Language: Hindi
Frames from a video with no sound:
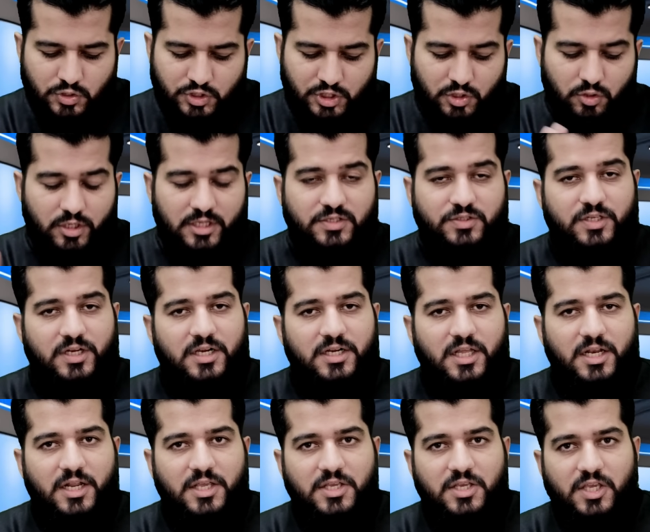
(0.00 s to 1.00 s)
जिन्होंने
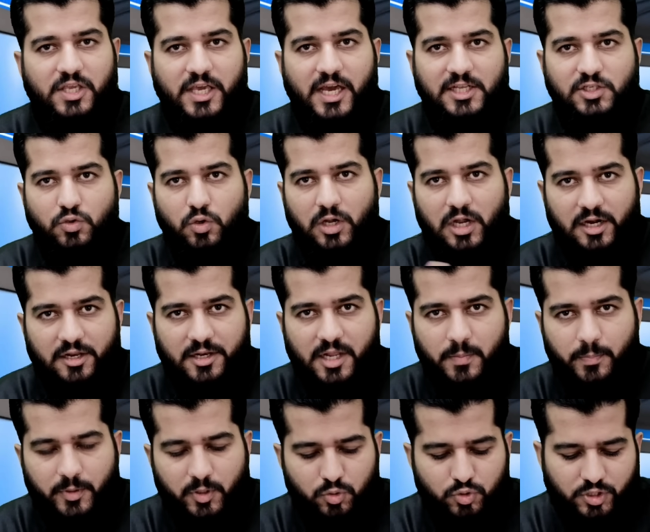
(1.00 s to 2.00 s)
सरेंडर नहीं किया जो
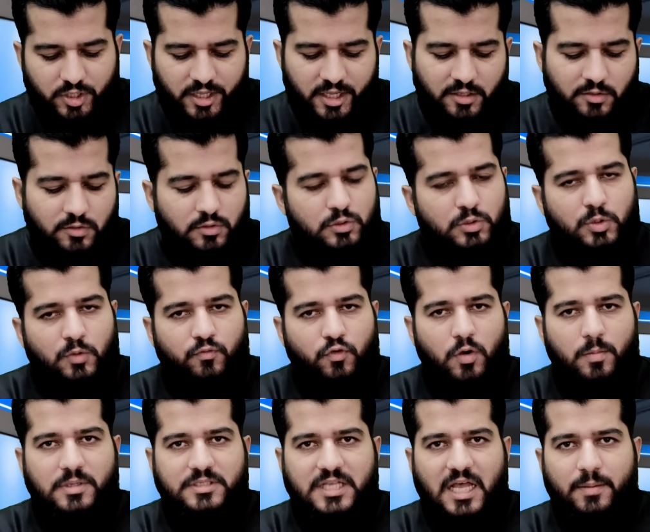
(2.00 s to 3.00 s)
लड़ने पर उतरे तो
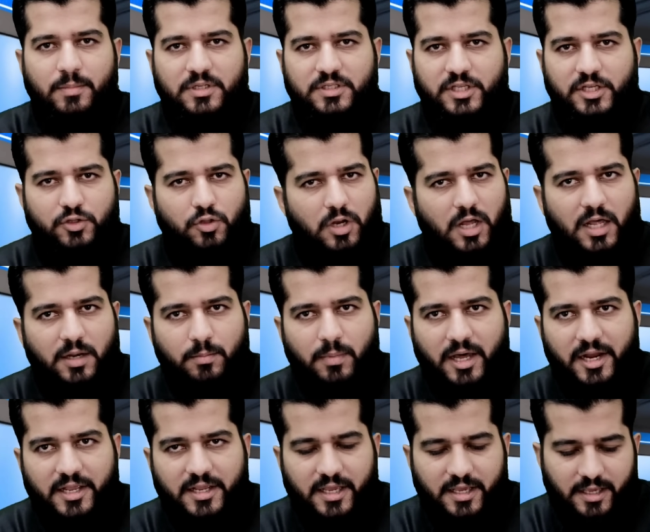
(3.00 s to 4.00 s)
वो मजामत के दौरान
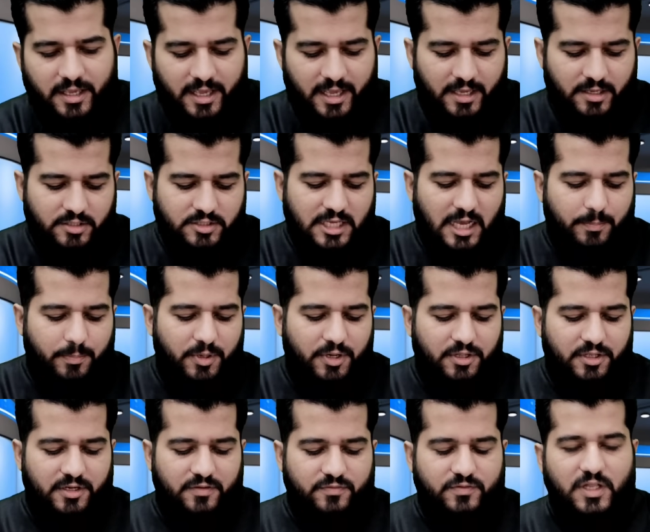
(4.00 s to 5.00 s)
मारे गए हैं या
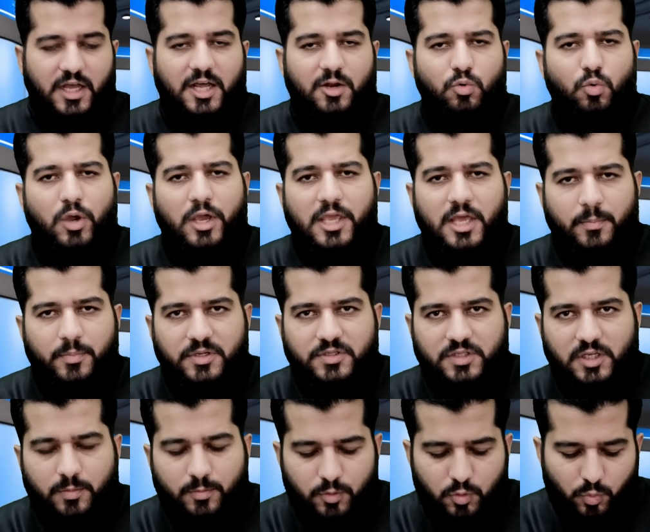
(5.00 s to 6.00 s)
फिर गिरफ्तार हुए हैं या फिर
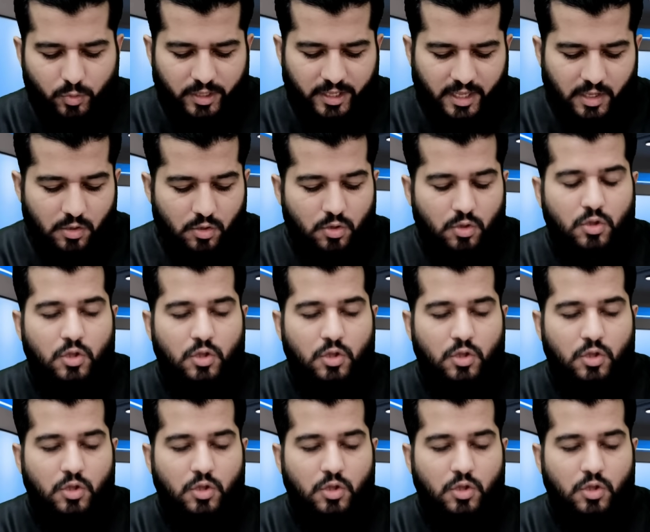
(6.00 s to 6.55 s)
जख्मी हुए हैं